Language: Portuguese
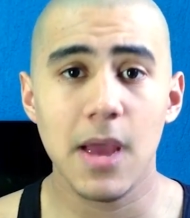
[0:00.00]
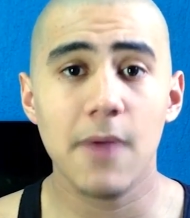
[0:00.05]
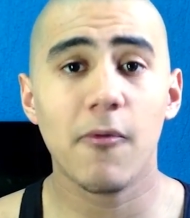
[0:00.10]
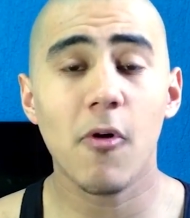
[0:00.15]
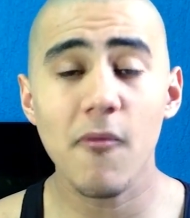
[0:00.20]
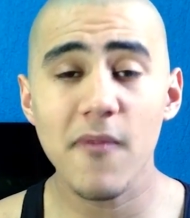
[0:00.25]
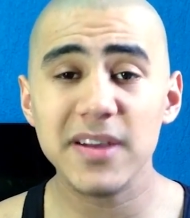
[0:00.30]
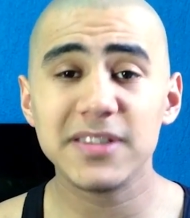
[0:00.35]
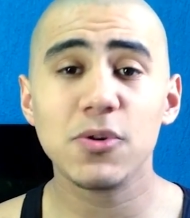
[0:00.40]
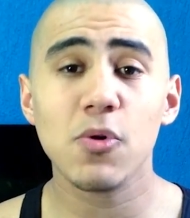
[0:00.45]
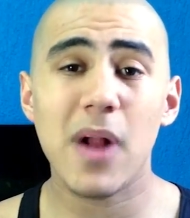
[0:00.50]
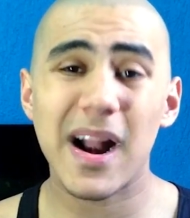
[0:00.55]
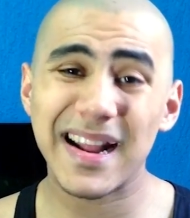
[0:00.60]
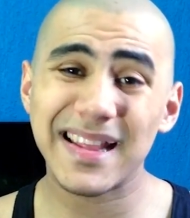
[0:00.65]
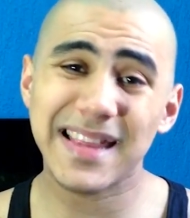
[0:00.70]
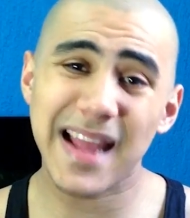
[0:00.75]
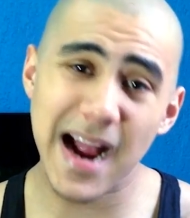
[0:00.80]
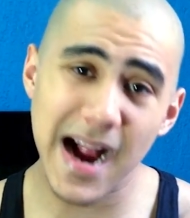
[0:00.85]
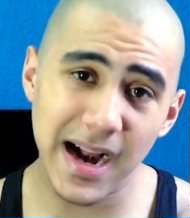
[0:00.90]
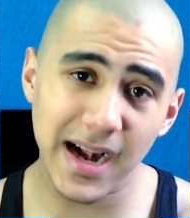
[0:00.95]
Vamos ver se o cara
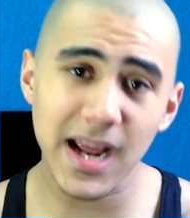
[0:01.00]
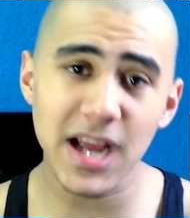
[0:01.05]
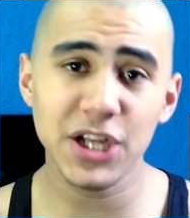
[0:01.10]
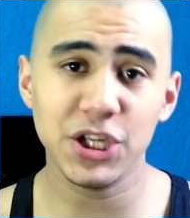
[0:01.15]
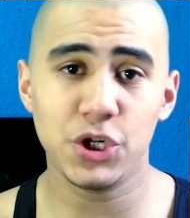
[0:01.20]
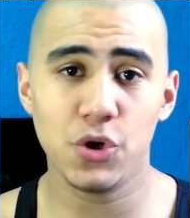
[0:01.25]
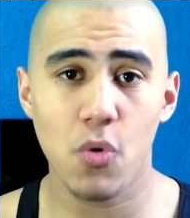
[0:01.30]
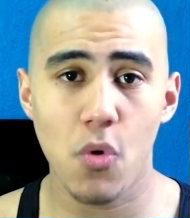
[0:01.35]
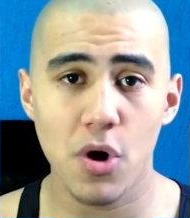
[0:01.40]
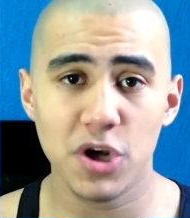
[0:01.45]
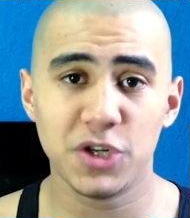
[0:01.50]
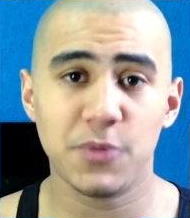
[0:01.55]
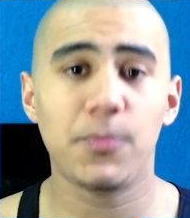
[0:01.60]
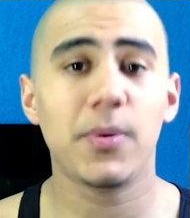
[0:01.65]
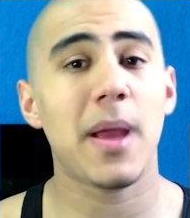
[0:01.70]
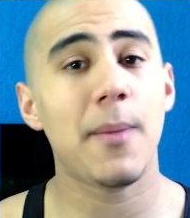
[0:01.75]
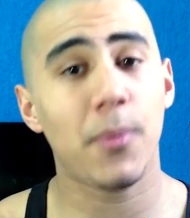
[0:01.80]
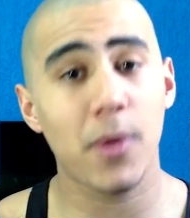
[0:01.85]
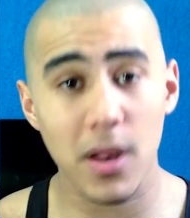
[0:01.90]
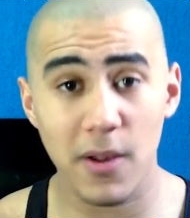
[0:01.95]
tá grande hoje,
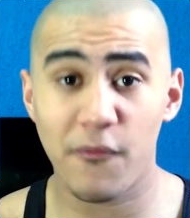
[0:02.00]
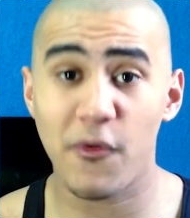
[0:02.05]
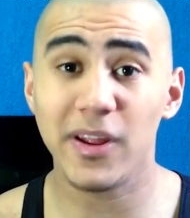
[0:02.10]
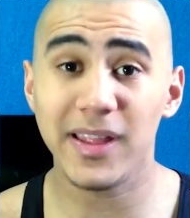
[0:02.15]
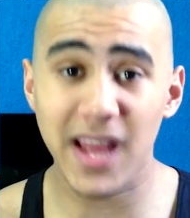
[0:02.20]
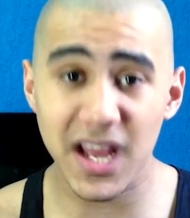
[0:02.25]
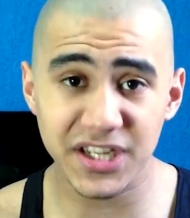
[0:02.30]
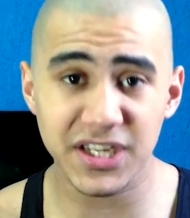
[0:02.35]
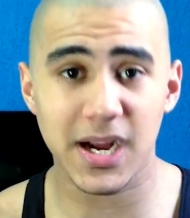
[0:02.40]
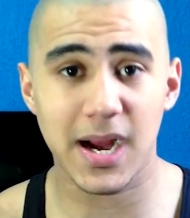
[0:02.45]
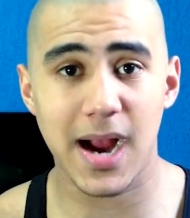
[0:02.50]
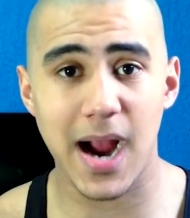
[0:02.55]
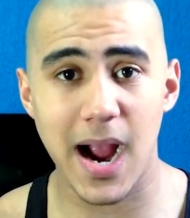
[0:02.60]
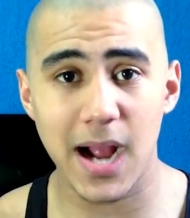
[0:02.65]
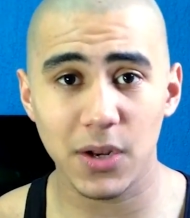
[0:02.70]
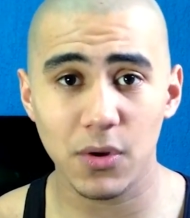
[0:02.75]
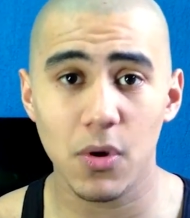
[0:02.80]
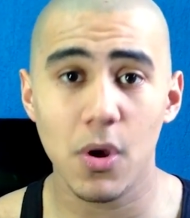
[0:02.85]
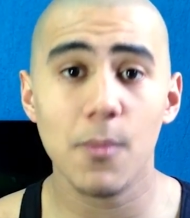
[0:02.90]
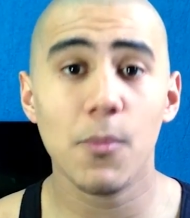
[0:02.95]
porque é porque ele foi
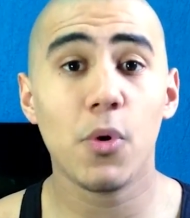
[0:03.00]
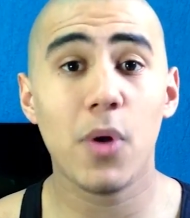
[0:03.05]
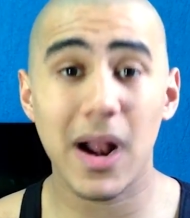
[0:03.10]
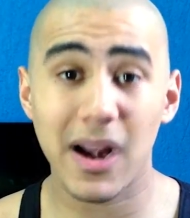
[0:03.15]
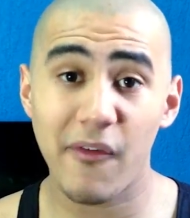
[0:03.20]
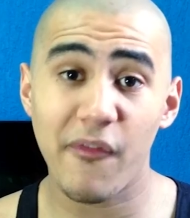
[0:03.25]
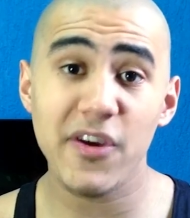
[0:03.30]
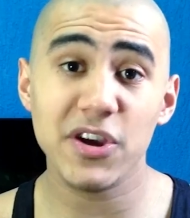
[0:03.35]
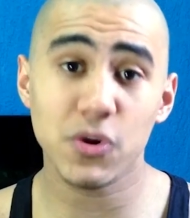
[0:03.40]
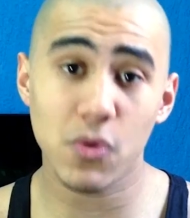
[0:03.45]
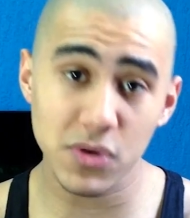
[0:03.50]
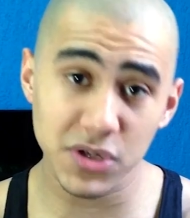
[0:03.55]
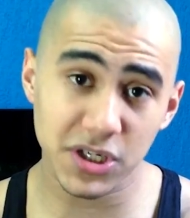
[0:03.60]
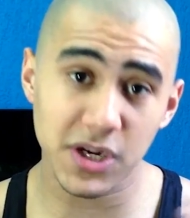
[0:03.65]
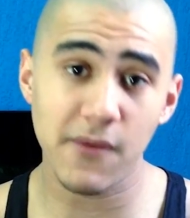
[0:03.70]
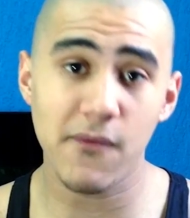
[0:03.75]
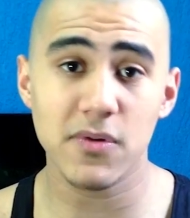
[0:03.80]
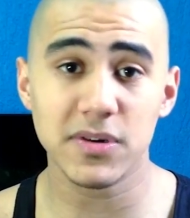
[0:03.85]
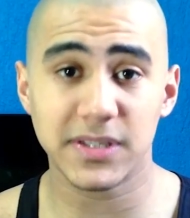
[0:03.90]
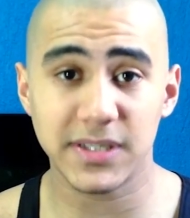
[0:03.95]
dedicado, o cara fez coisas
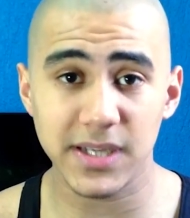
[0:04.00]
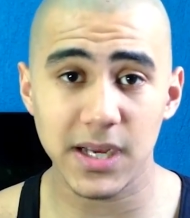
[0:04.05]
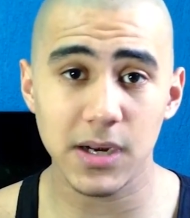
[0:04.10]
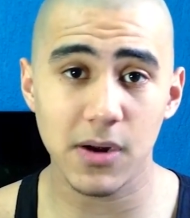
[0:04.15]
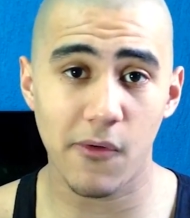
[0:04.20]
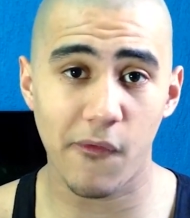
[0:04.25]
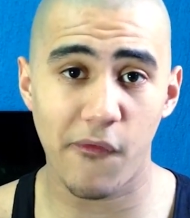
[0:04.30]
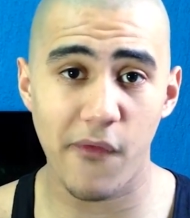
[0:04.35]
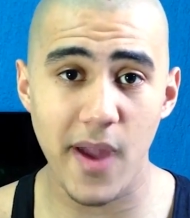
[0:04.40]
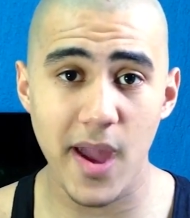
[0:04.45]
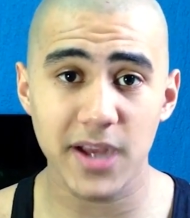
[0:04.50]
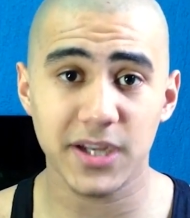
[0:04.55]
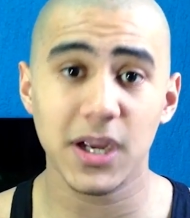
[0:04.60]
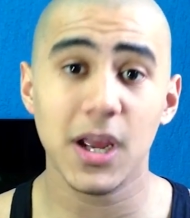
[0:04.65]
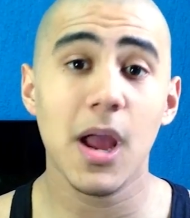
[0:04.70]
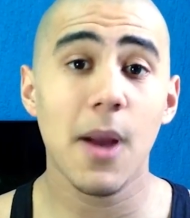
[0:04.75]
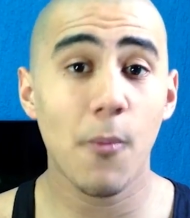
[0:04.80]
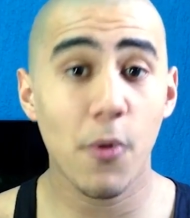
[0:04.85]
que você não fez,